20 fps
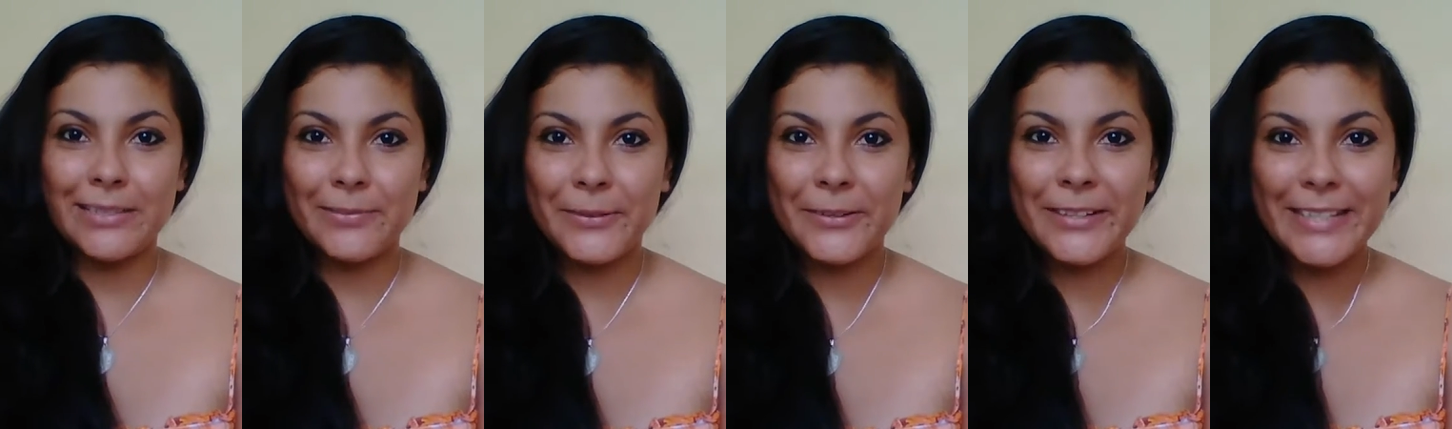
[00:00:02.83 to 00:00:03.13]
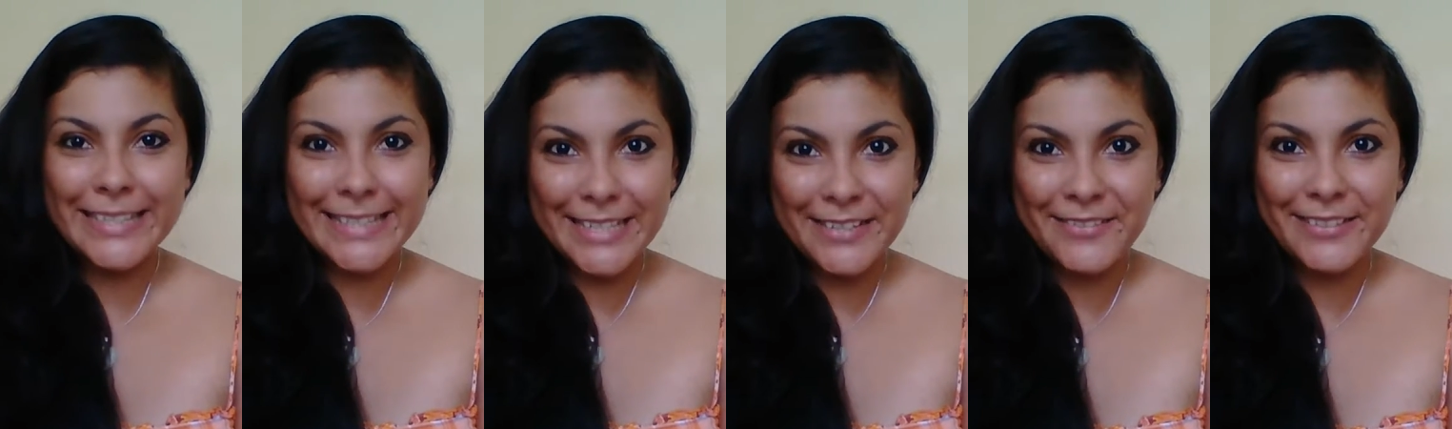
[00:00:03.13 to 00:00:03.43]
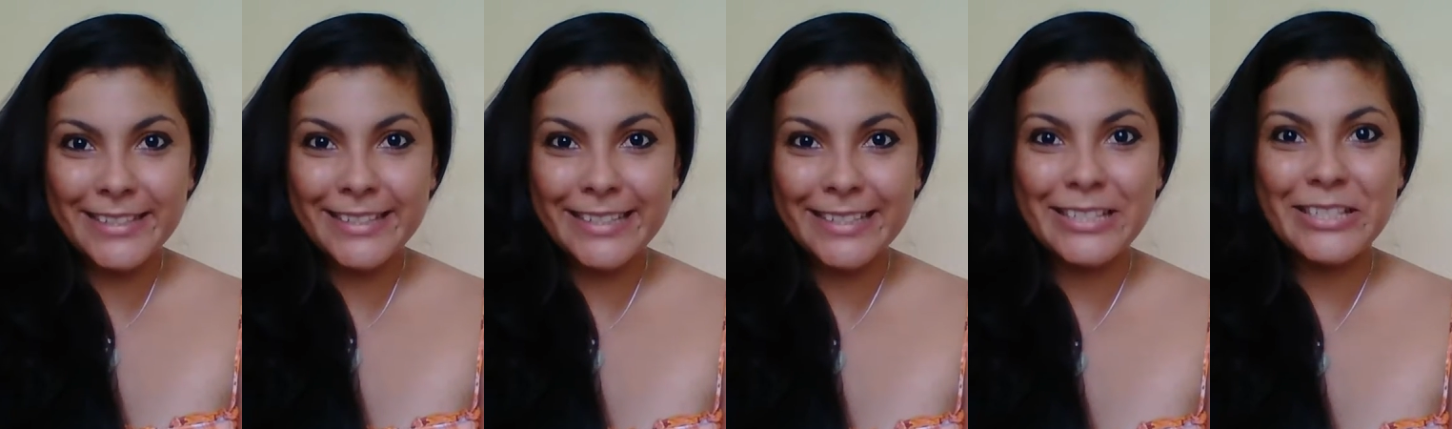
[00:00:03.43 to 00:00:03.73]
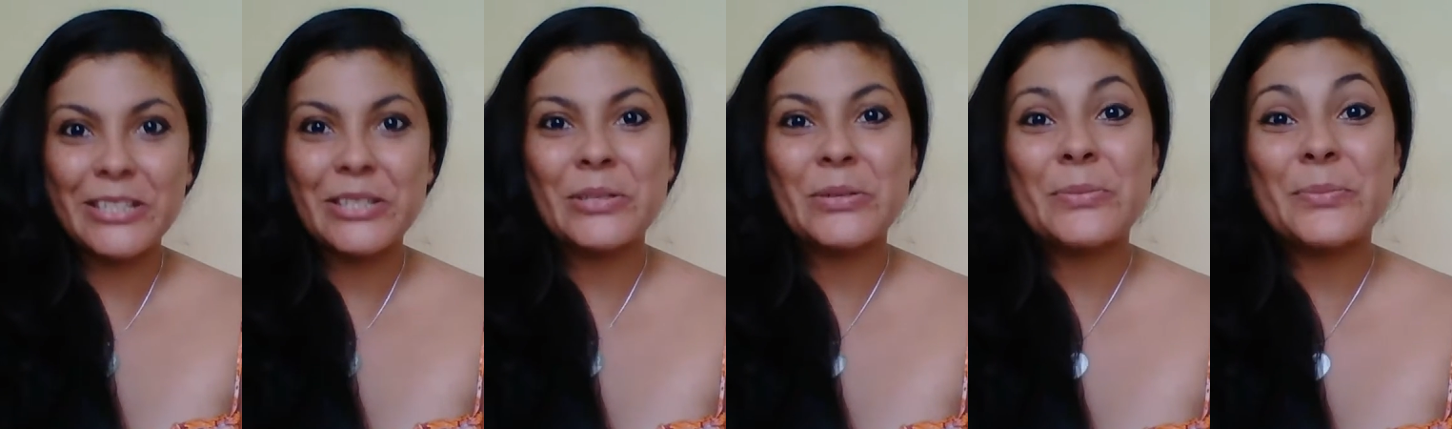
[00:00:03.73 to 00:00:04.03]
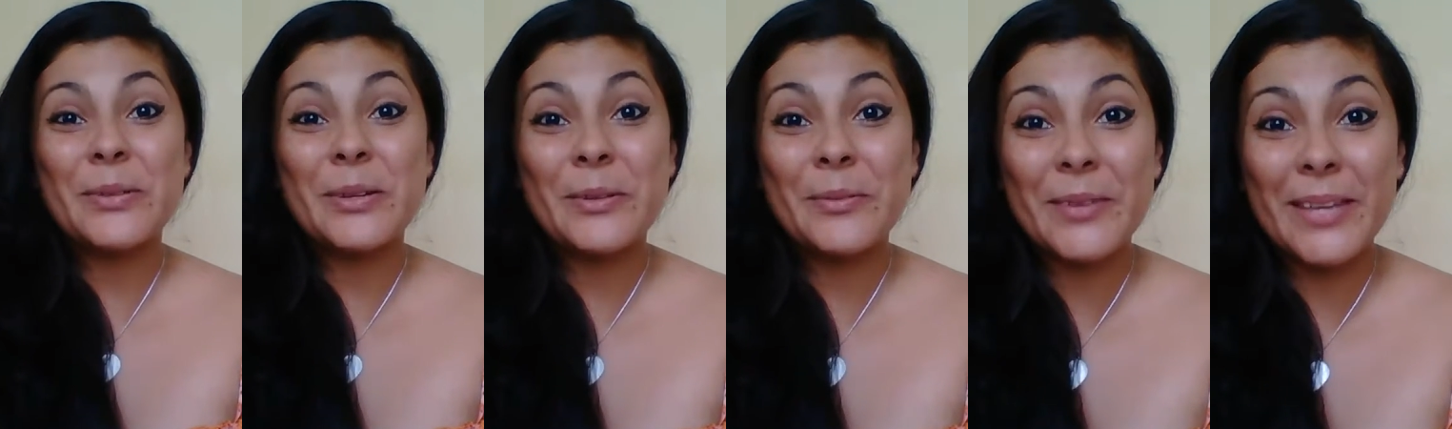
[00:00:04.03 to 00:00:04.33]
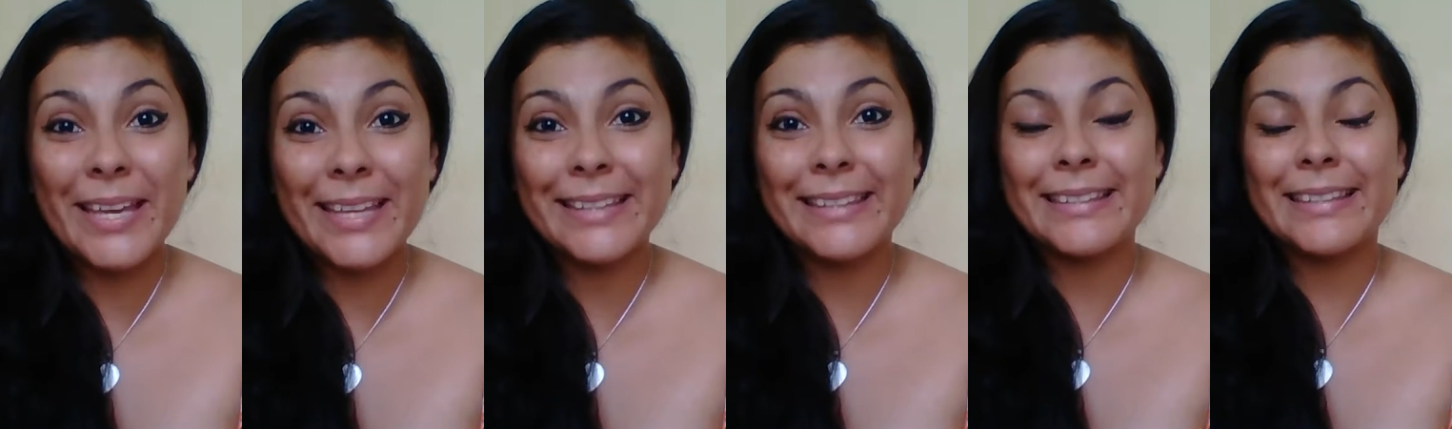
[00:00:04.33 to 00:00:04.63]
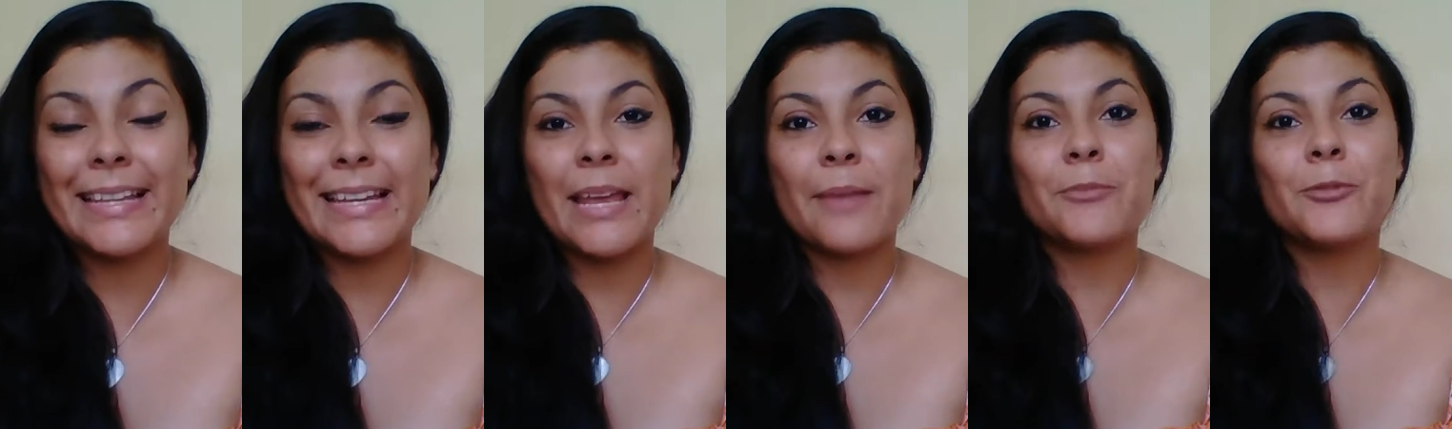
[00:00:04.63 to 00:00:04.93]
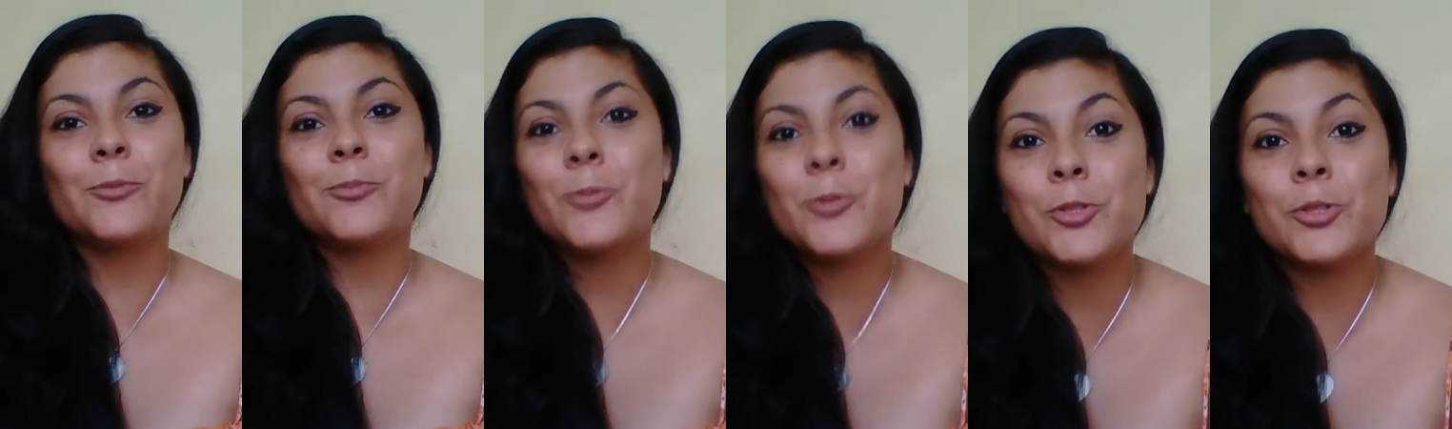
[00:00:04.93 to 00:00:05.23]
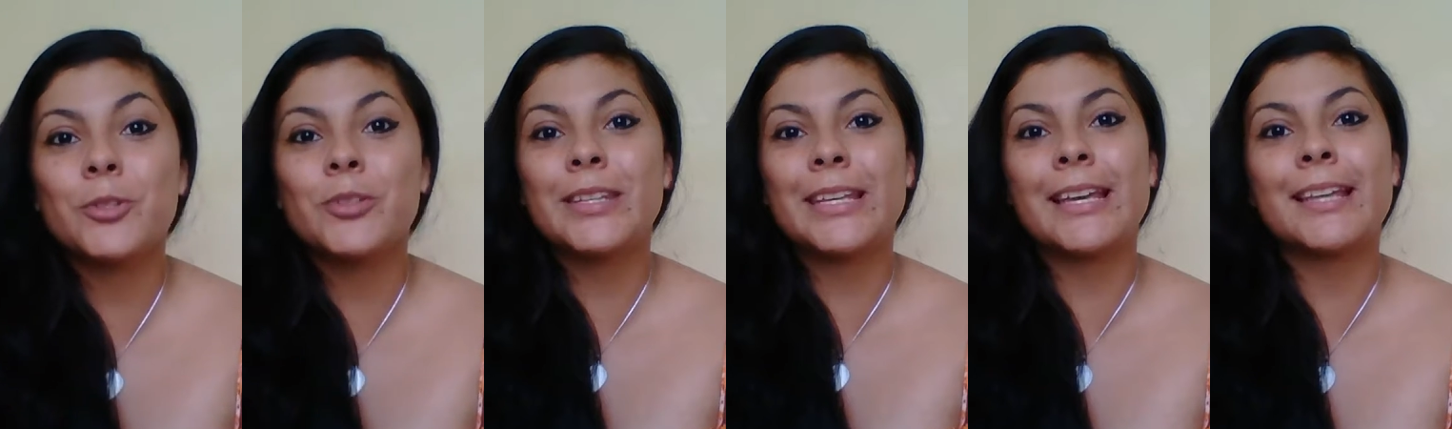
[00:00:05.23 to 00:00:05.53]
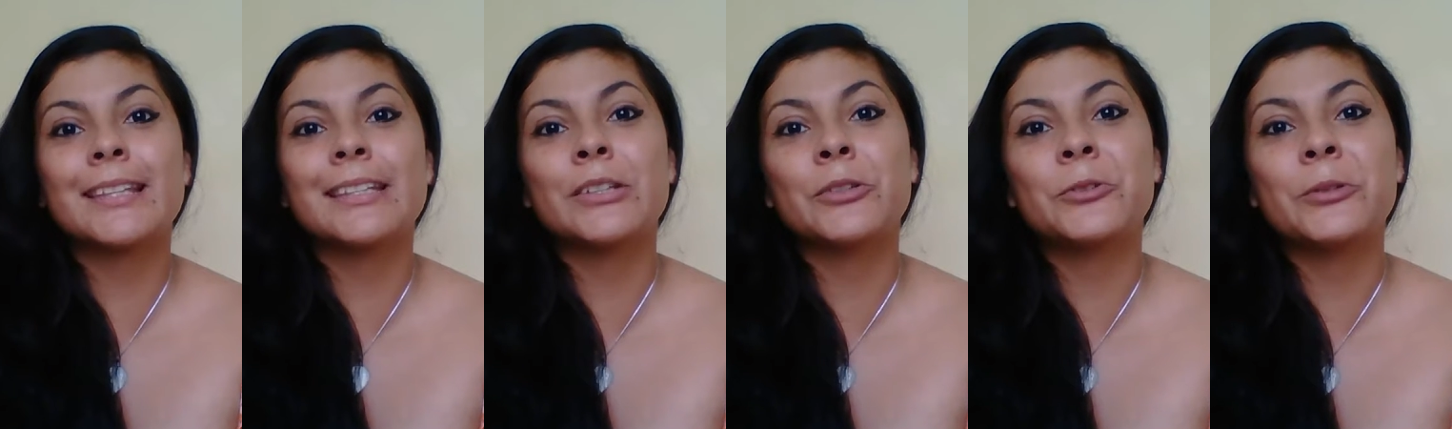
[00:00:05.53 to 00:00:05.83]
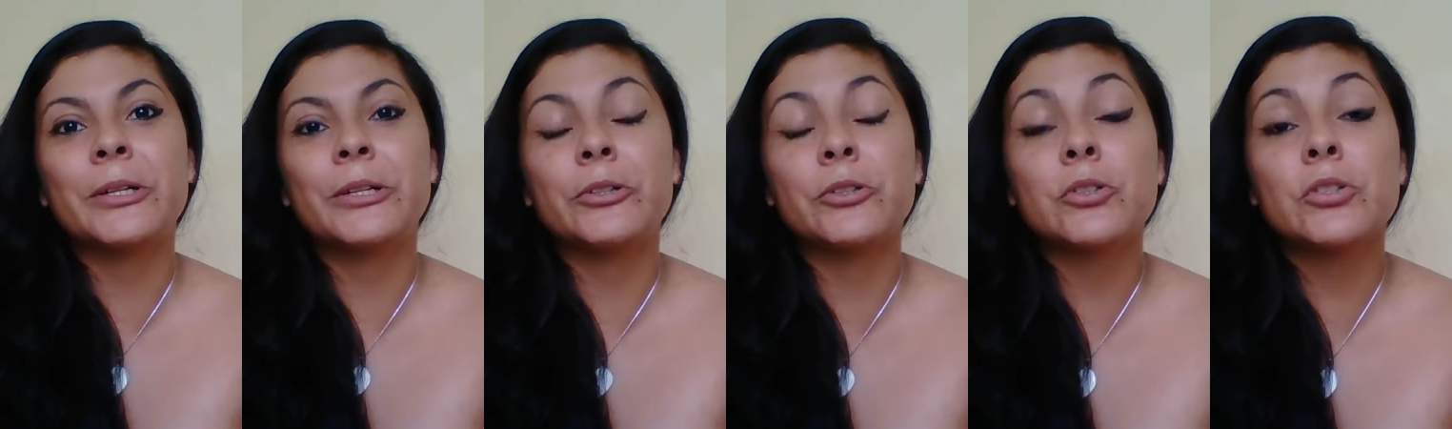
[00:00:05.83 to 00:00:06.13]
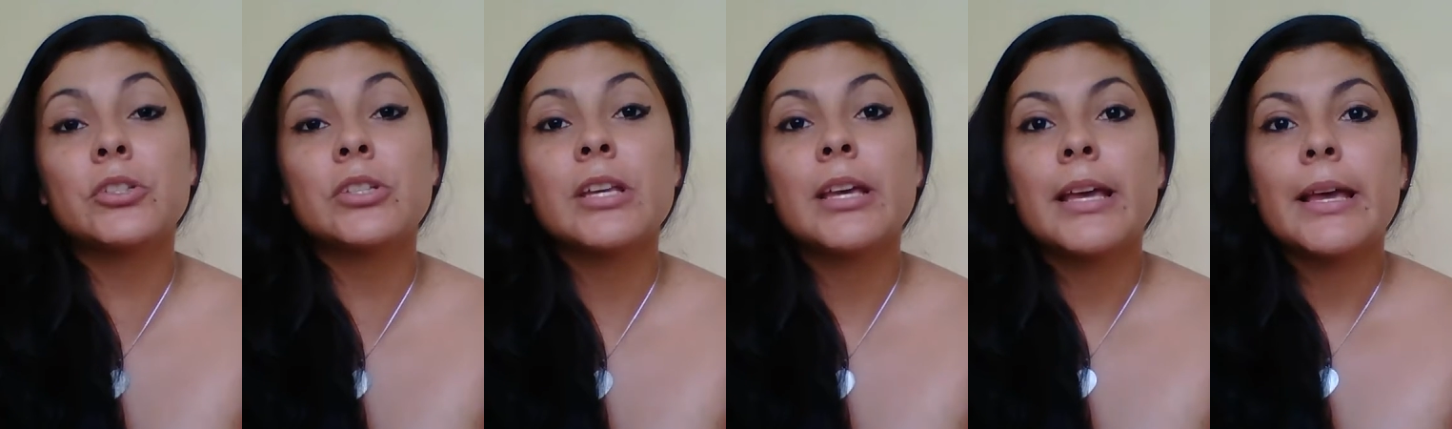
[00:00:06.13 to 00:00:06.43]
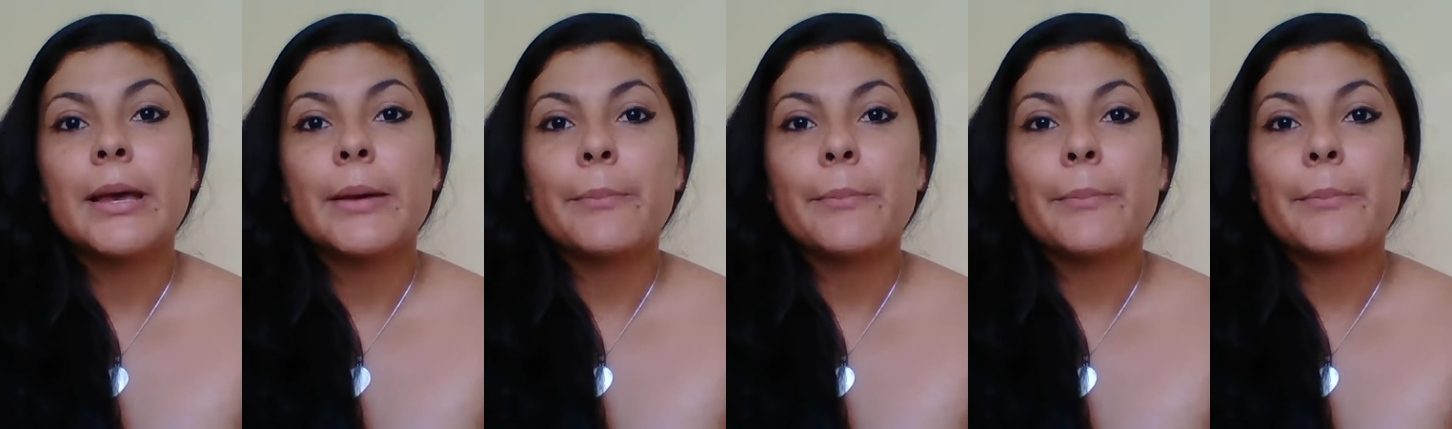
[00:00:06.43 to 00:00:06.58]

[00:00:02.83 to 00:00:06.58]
espero que se encuentren súper bien, teníamos muchos días de no vernos,